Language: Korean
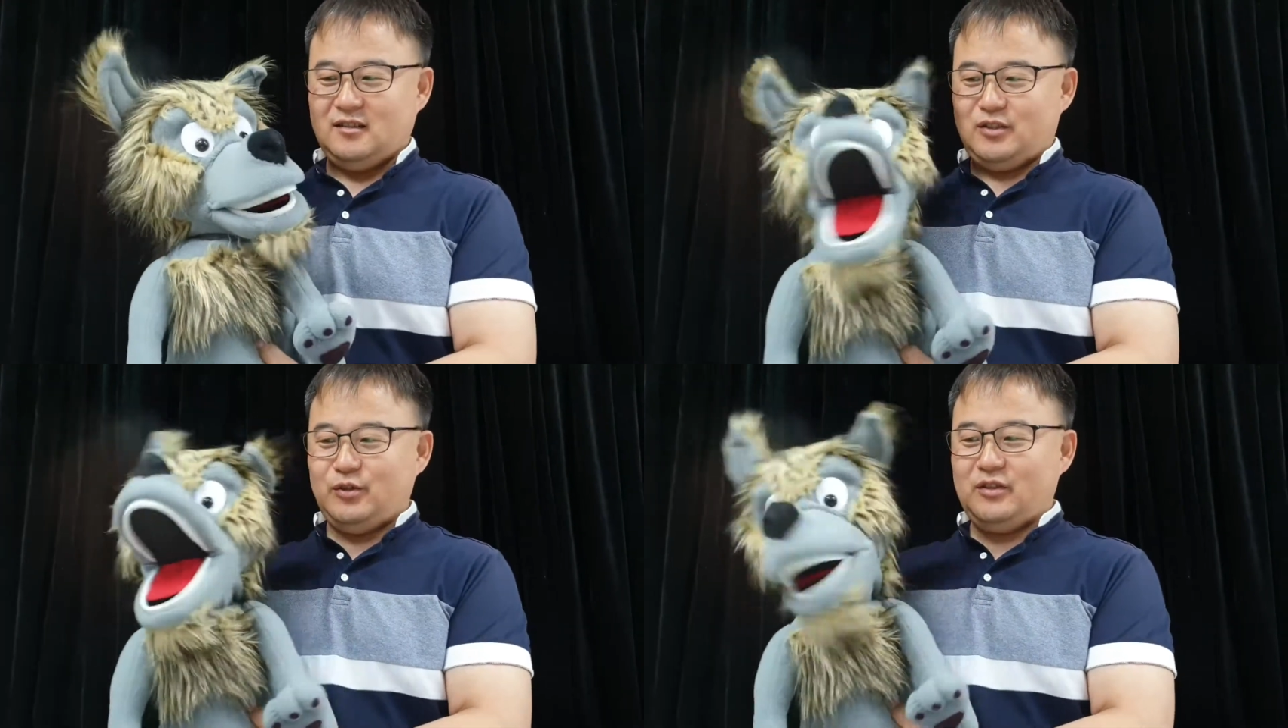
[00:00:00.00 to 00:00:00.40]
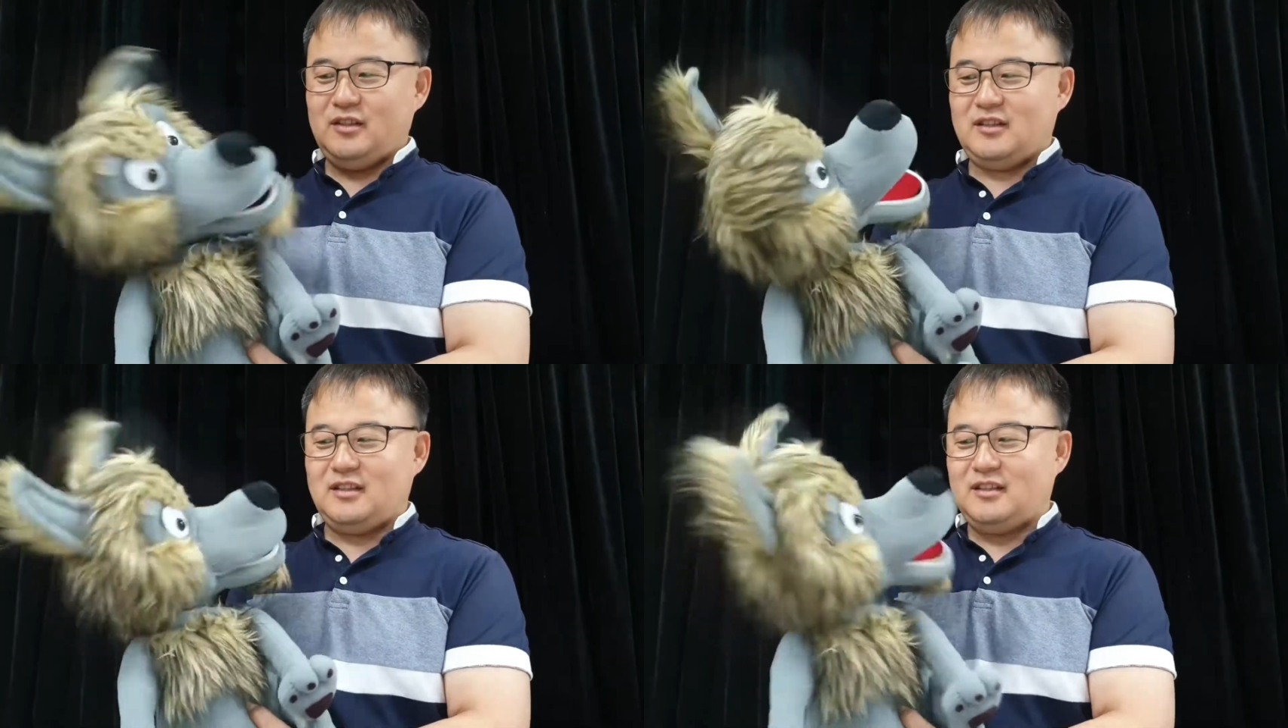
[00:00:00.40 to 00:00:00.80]
조용히
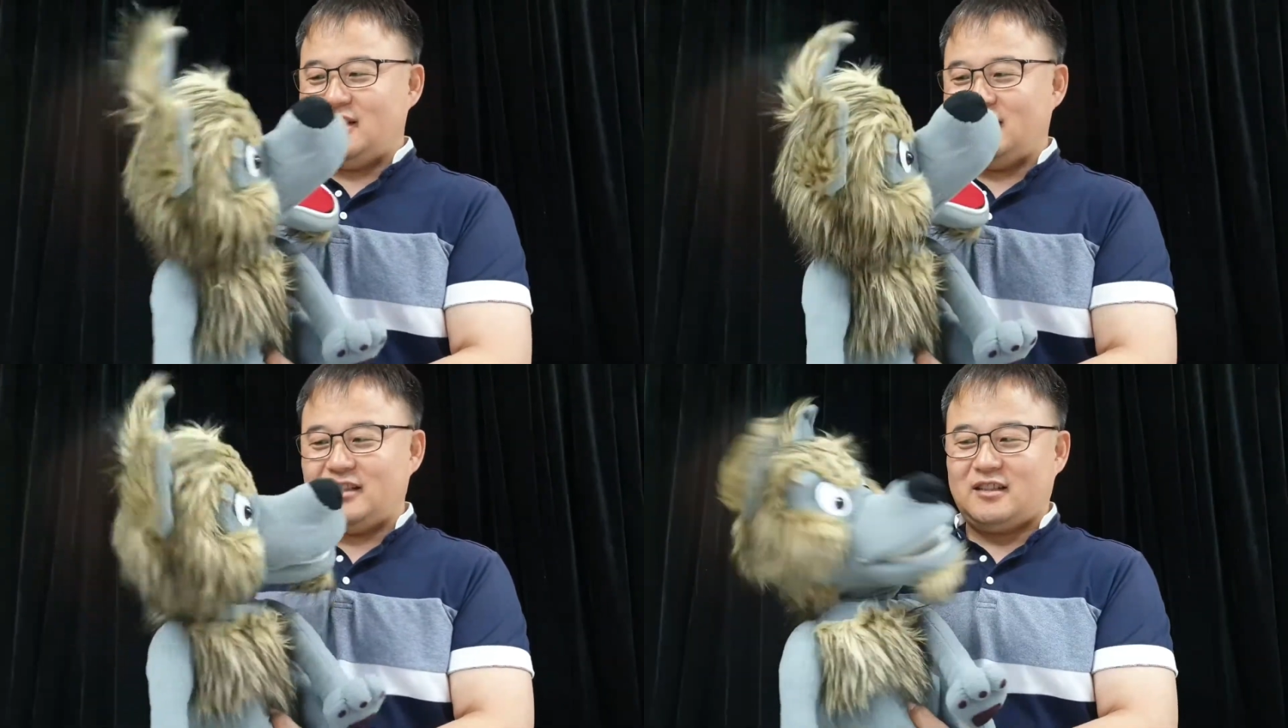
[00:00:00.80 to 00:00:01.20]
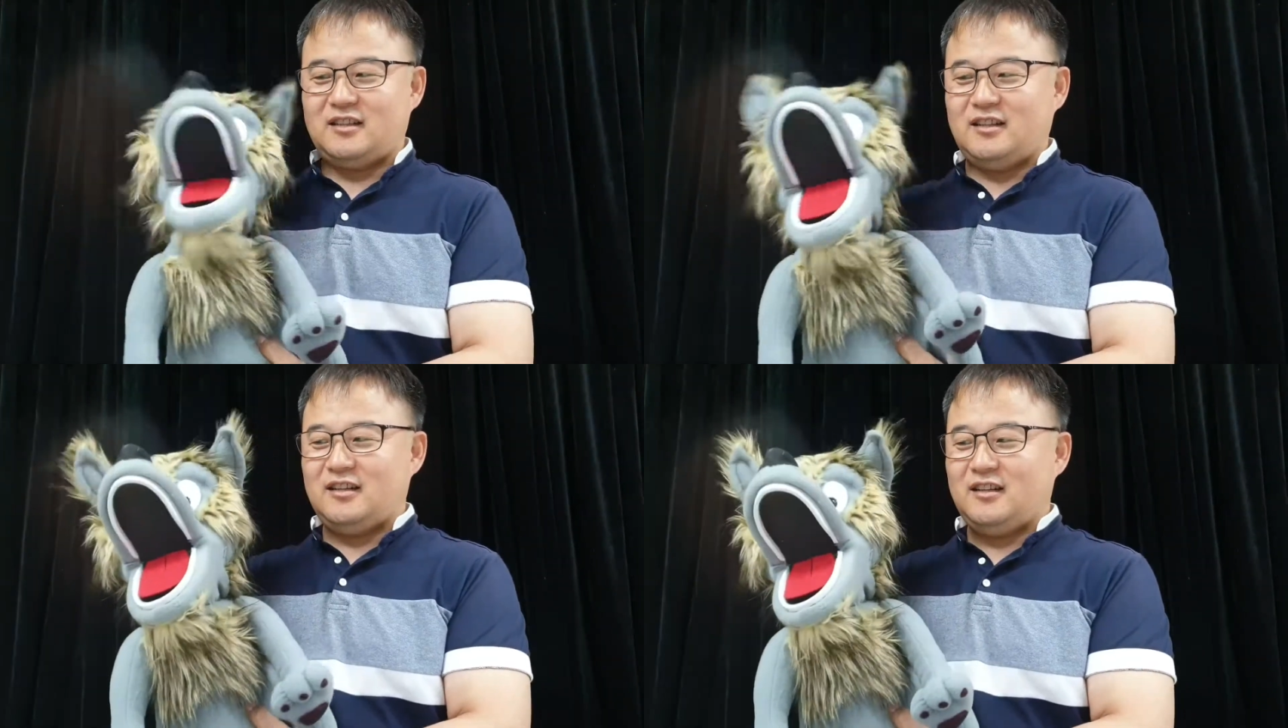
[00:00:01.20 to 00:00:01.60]
해 다들
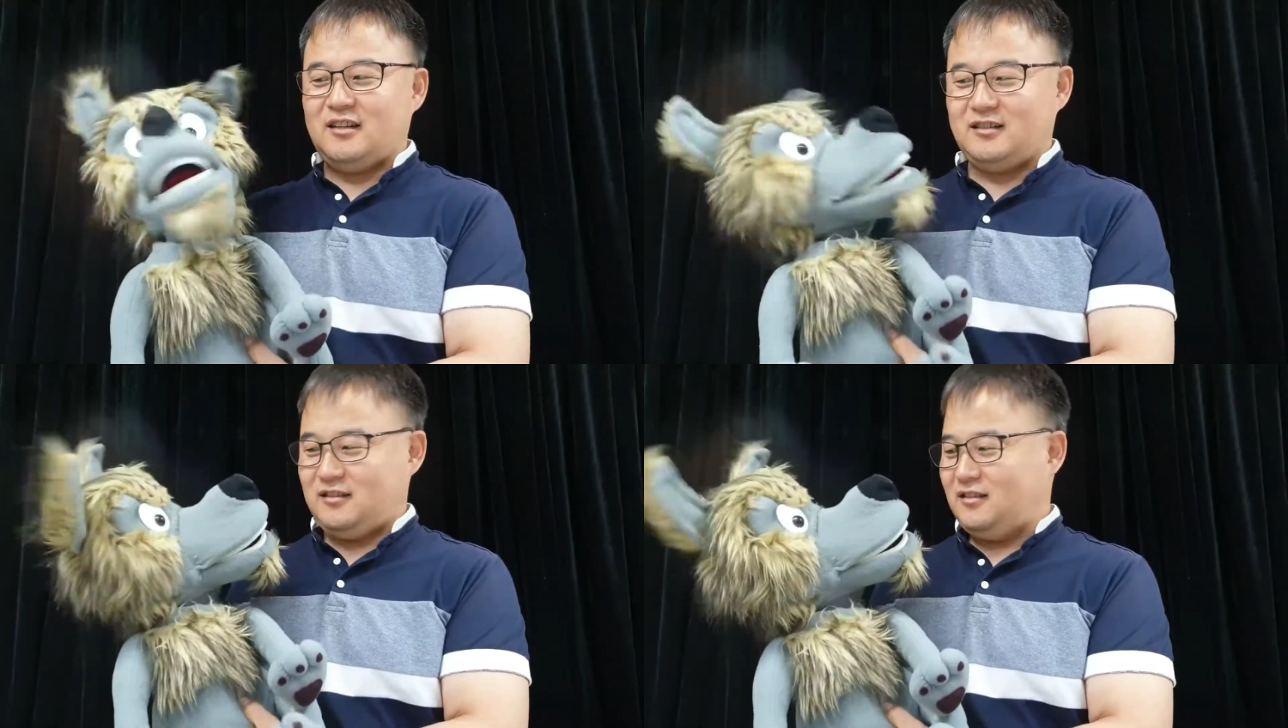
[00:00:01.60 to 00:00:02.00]
시끄러.